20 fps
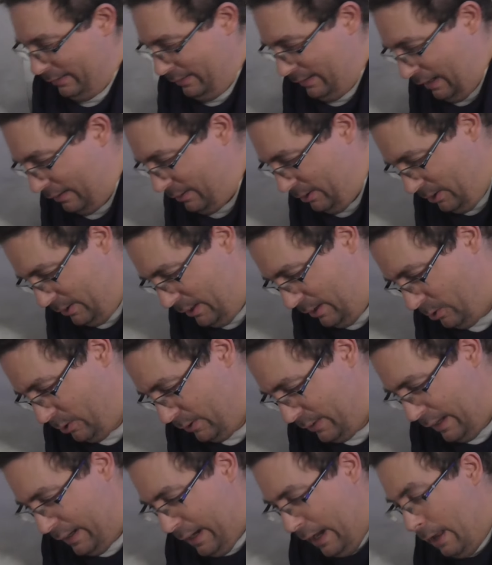directeur de
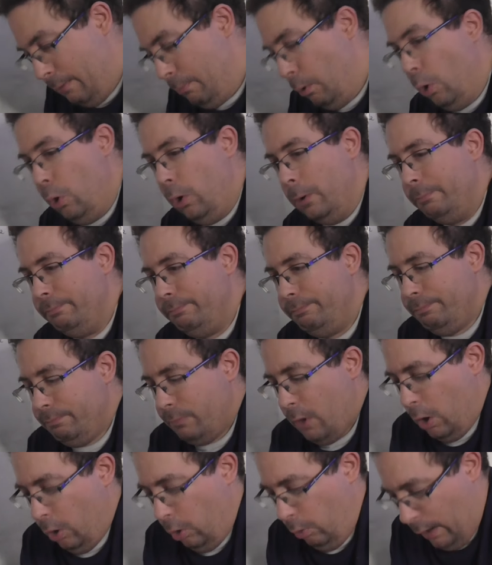discothèque à La Baule,
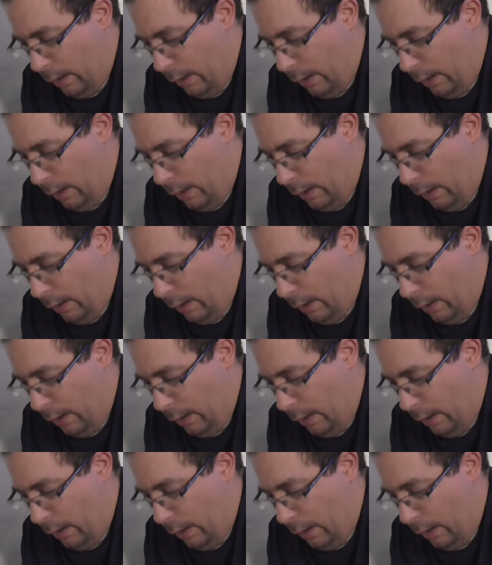en